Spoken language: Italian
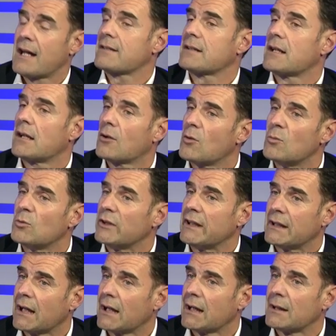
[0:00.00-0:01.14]
casa della
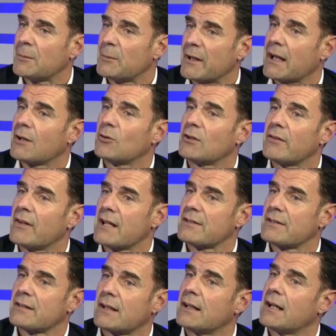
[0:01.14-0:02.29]
comunità, perché non deve
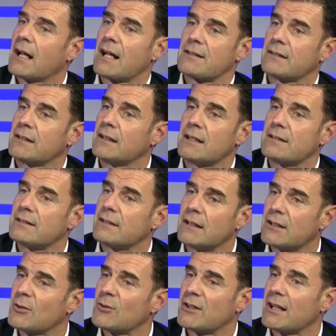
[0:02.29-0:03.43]
essere la casa né del
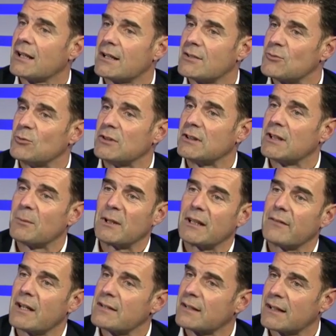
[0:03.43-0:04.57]
sindaco né della giunta, ma mm.
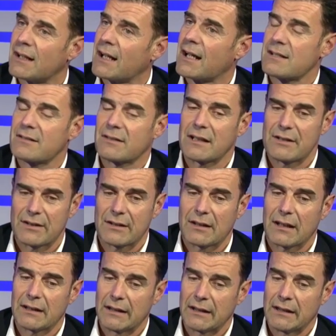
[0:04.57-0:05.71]
deve essere la casa dei
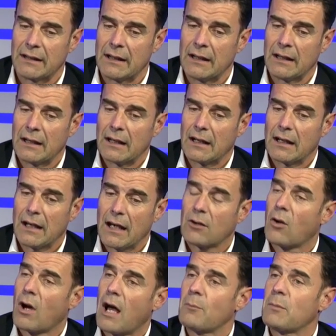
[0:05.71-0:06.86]
cittadini.
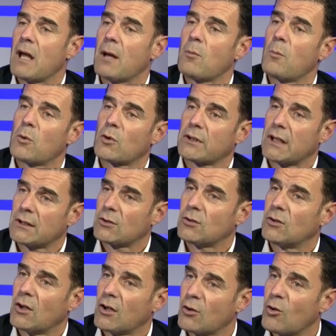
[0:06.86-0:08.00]
Ecco, abbiamo
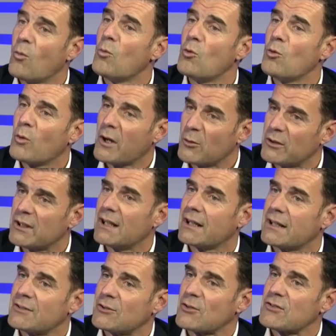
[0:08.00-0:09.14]
portato comunque con
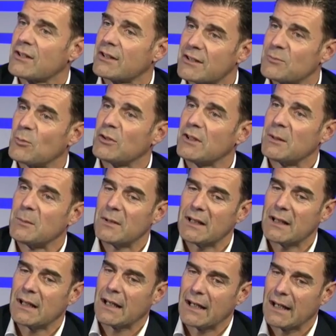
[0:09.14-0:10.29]
delle risorse
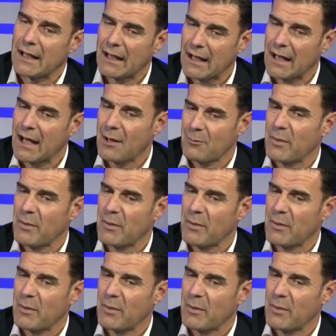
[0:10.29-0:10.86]
disponibili eh,